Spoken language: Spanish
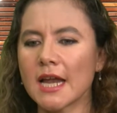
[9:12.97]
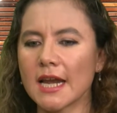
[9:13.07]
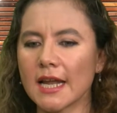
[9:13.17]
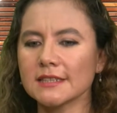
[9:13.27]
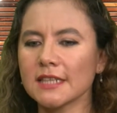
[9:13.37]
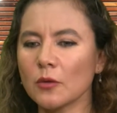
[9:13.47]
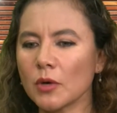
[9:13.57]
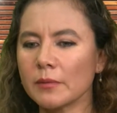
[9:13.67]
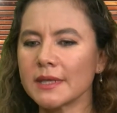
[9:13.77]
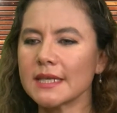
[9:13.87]
las que
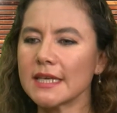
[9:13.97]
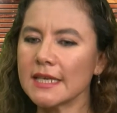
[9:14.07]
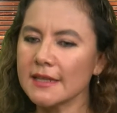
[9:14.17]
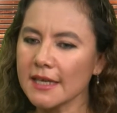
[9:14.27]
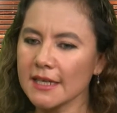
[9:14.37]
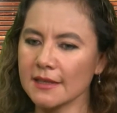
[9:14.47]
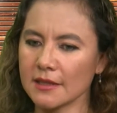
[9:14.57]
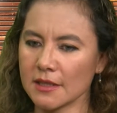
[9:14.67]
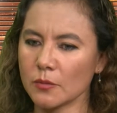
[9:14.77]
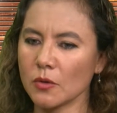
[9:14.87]
vuelven
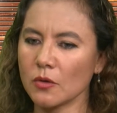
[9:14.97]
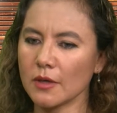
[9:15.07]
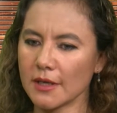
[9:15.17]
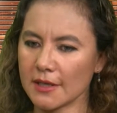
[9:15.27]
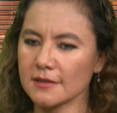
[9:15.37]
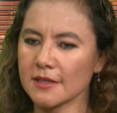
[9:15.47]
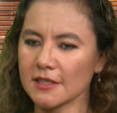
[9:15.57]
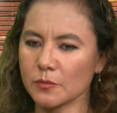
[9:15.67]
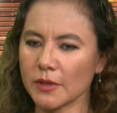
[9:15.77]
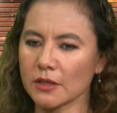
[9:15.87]
inequitativo este
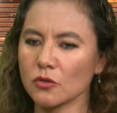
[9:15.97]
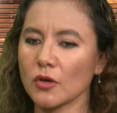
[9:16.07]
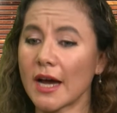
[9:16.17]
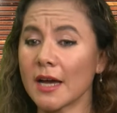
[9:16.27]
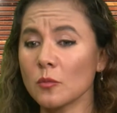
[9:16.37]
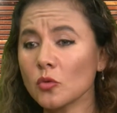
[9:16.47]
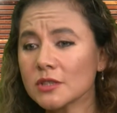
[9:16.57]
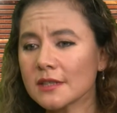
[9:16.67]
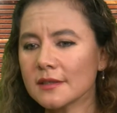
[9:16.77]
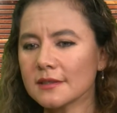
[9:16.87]
aspecto. Hay
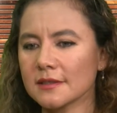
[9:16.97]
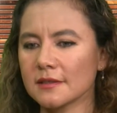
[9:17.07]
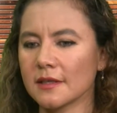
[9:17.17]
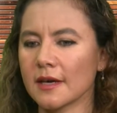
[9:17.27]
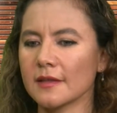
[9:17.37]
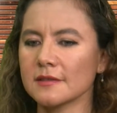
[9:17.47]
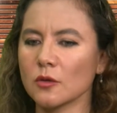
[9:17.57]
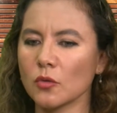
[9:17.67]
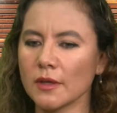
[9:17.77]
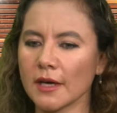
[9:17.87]
muchas necesidades de
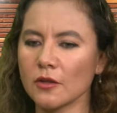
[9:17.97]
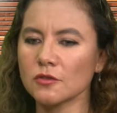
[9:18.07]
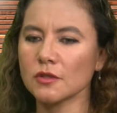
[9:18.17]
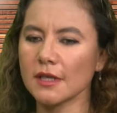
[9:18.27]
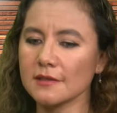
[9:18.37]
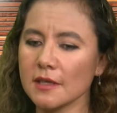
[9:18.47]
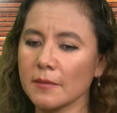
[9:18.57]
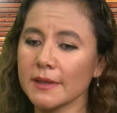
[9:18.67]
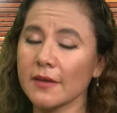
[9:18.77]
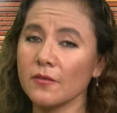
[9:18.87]
cuidados que se
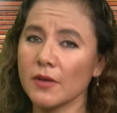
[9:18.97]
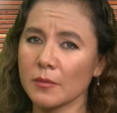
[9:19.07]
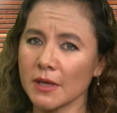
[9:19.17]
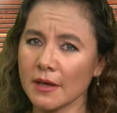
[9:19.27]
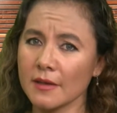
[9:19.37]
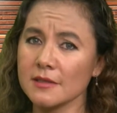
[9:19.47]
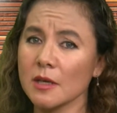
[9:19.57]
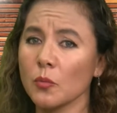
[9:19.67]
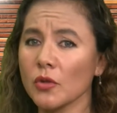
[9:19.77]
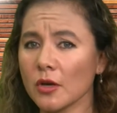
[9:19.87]
deben a enfermedades
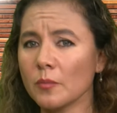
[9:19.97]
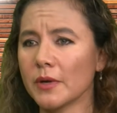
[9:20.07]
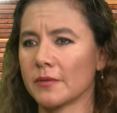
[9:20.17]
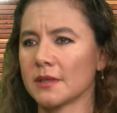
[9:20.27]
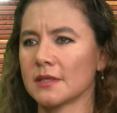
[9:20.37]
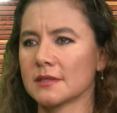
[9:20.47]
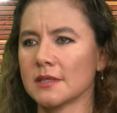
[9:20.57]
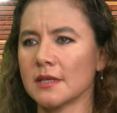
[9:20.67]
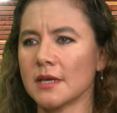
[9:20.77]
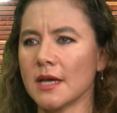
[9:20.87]
que pudieron prevenirse,
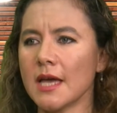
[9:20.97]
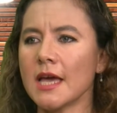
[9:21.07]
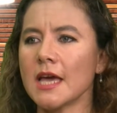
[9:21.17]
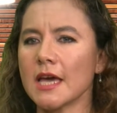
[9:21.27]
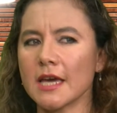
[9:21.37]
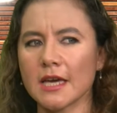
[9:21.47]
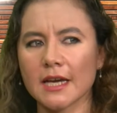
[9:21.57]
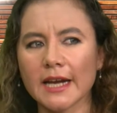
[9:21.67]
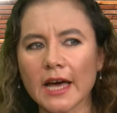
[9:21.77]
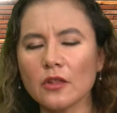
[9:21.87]
eh,
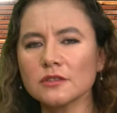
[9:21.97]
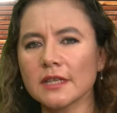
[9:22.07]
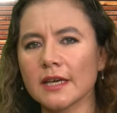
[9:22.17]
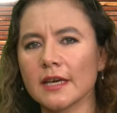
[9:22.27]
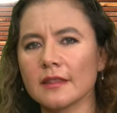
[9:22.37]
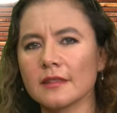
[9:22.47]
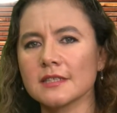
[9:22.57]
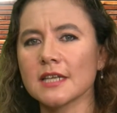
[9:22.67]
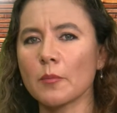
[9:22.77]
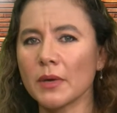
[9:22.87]
grados de
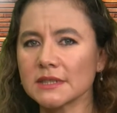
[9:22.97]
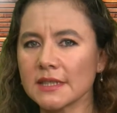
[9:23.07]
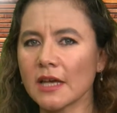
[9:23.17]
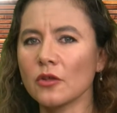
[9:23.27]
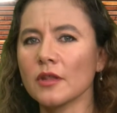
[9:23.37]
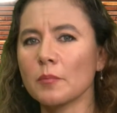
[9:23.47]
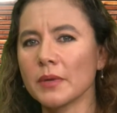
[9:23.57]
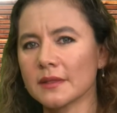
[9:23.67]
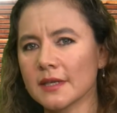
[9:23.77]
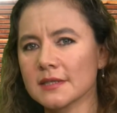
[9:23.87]
discapacidad o
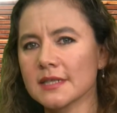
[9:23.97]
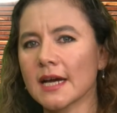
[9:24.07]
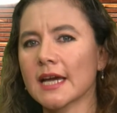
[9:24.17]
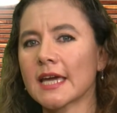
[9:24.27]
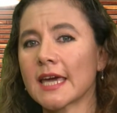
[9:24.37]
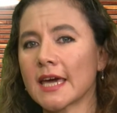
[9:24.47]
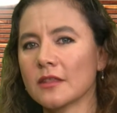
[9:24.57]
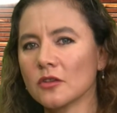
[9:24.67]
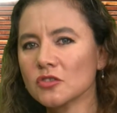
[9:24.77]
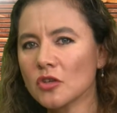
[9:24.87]
dependencia que
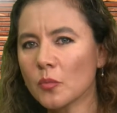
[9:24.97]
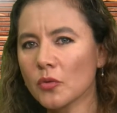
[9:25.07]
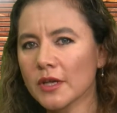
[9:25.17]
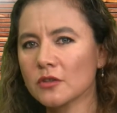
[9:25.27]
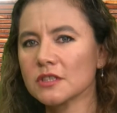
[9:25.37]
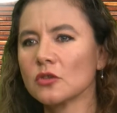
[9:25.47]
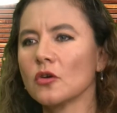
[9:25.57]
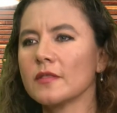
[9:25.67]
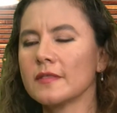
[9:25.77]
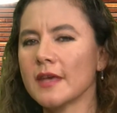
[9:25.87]
no solo pudieron, sino
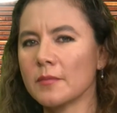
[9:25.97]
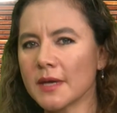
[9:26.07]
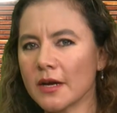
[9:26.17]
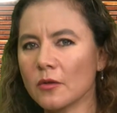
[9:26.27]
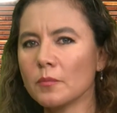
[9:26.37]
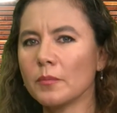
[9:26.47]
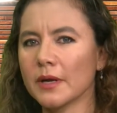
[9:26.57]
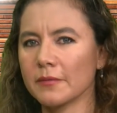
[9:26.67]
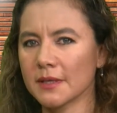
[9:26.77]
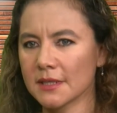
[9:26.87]
debieron
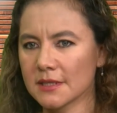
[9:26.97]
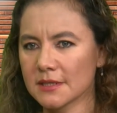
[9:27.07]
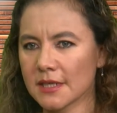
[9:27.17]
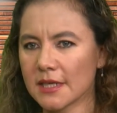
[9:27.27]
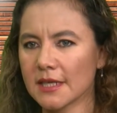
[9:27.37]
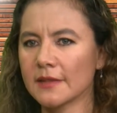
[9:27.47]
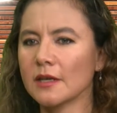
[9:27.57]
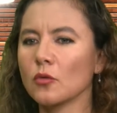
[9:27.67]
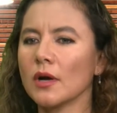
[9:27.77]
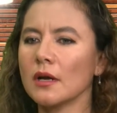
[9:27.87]
prevenirse y en
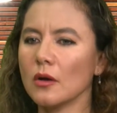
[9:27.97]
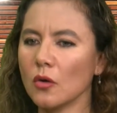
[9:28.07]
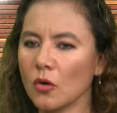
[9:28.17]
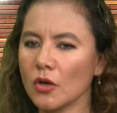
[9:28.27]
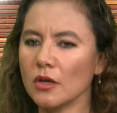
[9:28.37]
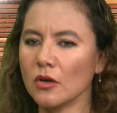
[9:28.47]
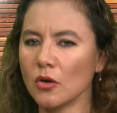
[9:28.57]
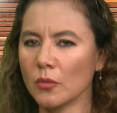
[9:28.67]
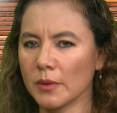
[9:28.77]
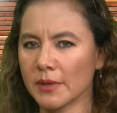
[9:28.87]
el cual hoy
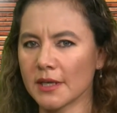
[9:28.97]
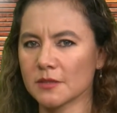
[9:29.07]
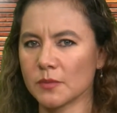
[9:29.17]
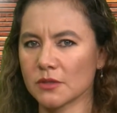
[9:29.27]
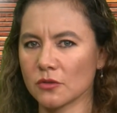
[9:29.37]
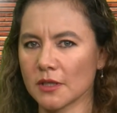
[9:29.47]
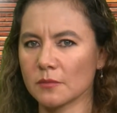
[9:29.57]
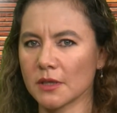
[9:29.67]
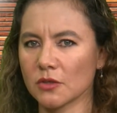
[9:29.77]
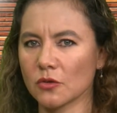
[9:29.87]
lo viven las personas
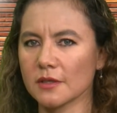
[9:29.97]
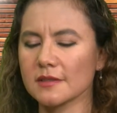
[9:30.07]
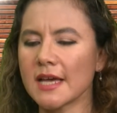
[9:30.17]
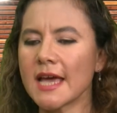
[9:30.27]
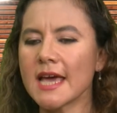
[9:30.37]
mayores.